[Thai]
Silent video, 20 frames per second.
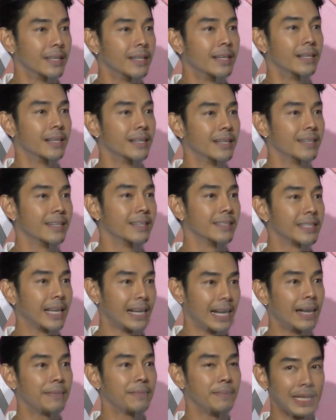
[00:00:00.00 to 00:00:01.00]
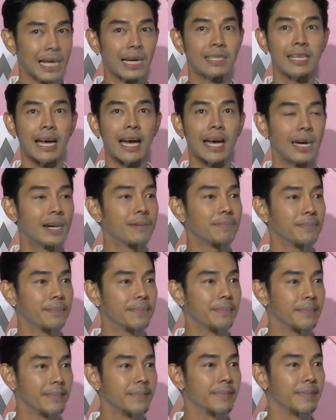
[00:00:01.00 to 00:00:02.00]
เออแสนห้ามีตังค์จ่ายครับ
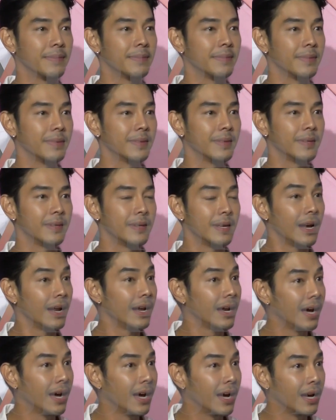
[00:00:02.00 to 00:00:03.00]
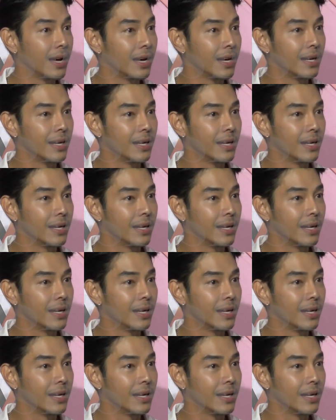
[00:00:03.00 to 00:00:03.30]
อะไรนะฮะ